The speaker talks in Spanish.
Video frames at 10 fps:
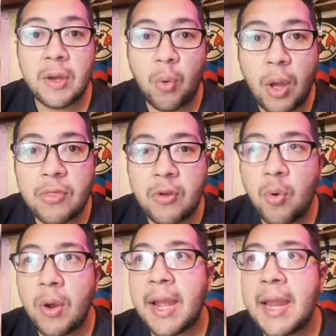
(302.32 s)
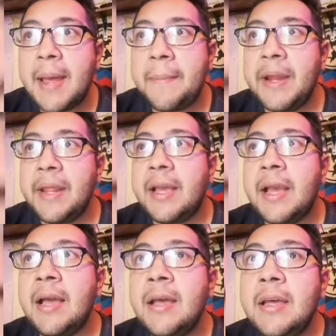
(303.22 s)
de cuándo juega el
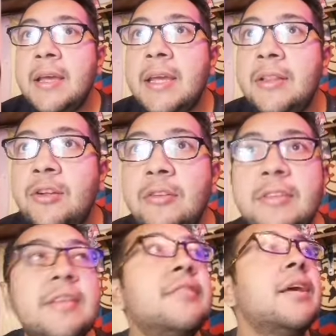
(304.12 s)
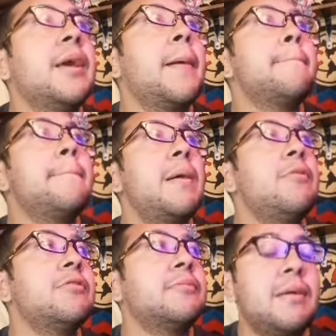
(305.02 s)
América. Entonces,
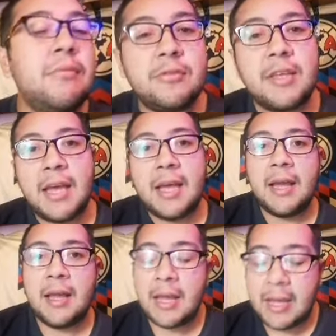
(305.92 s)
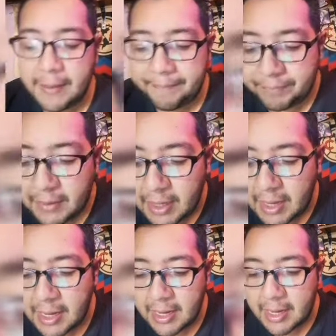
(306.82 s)
vamos, vamos a, a,
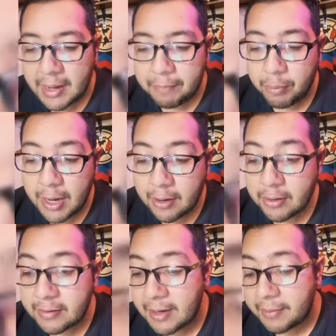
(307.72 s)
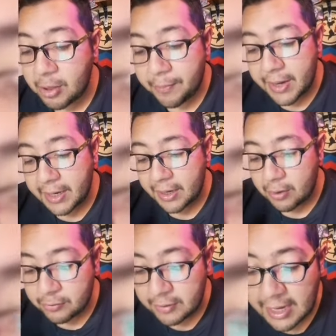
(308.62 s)
a, apurarnos a hacer el video para que
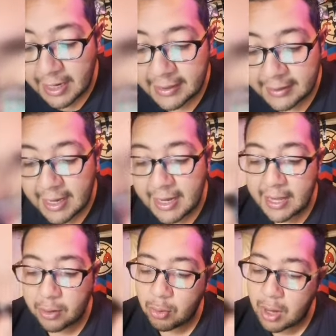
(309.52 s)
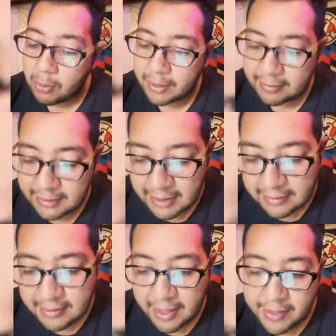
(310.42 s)
no salga tan largo, aunque sí
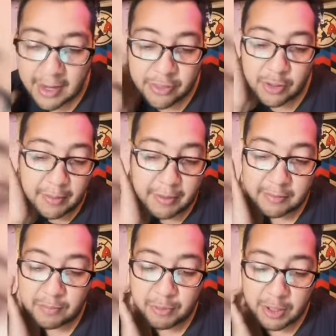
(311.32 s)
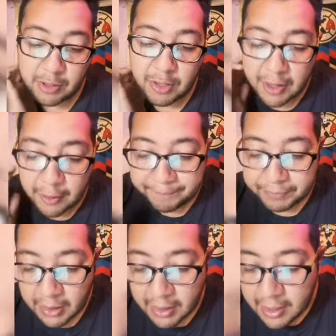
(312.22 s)
les adelanto que va a ser un poquito largo.
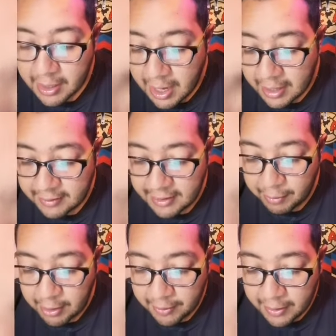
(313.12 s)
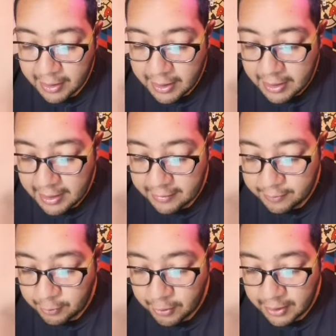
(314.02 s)
Así que bueno,
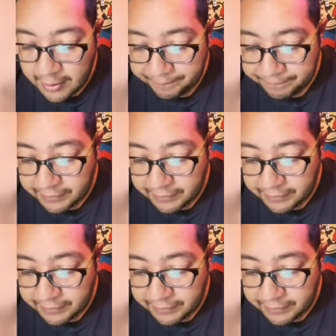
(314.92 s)
les voy